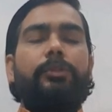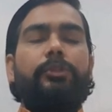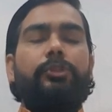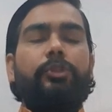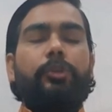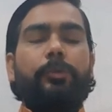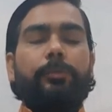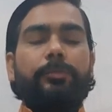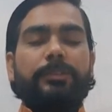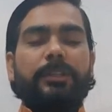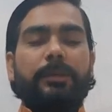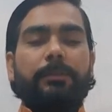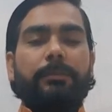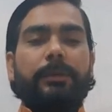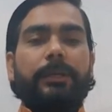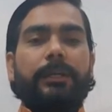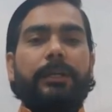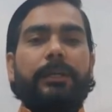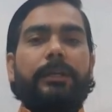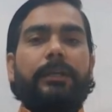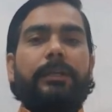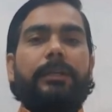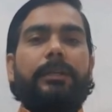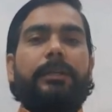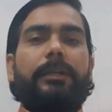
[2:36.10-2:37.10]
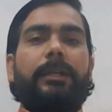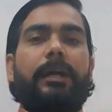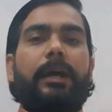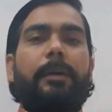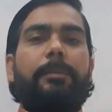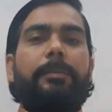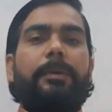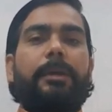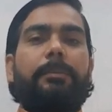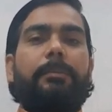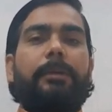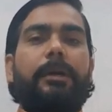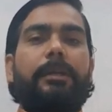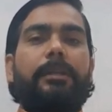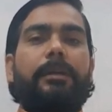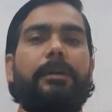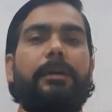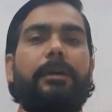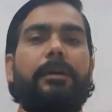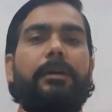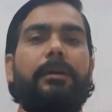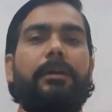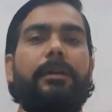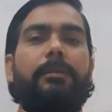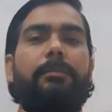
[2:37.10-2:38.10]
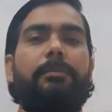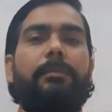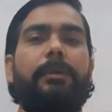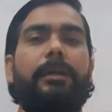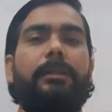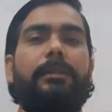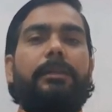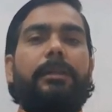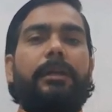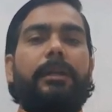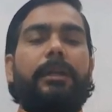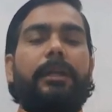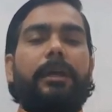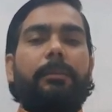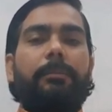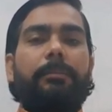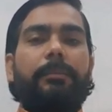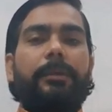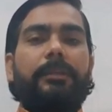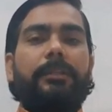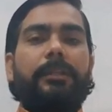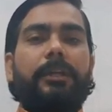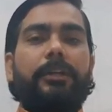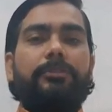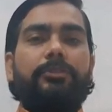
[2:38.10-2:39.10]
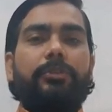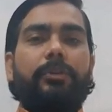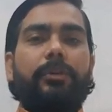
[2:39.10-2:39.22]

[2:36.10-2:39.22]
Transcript: शुभ समय लाभ के बाद अगर हम बात करें अमृत का